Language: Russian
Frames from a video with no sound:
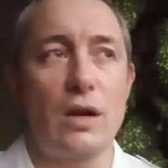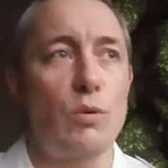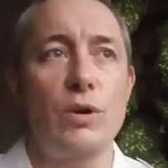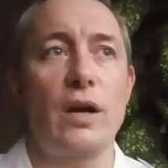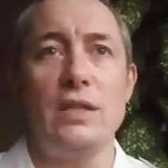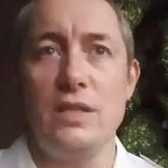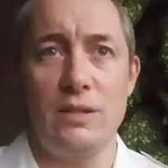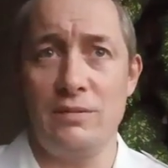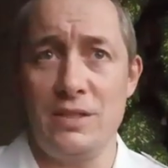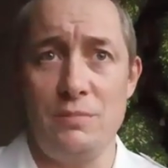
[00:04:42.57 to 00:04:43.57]
какой
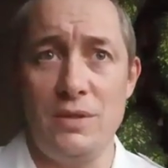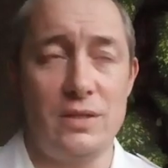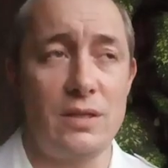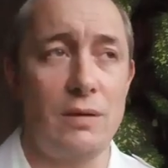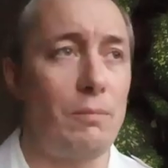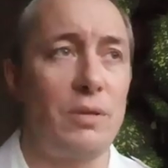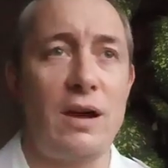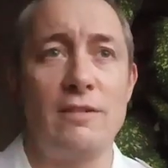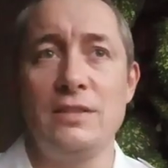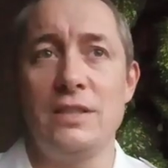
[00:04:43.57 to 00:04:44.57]
хотите возьмите, там
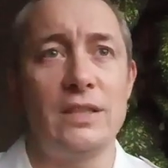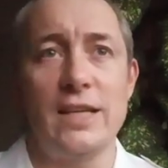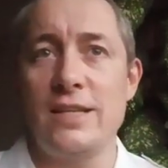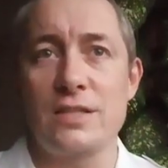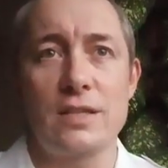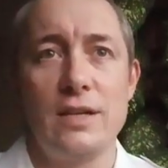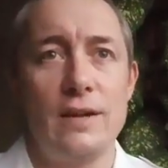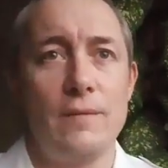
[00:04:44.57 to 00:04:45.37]
плавание, теннис,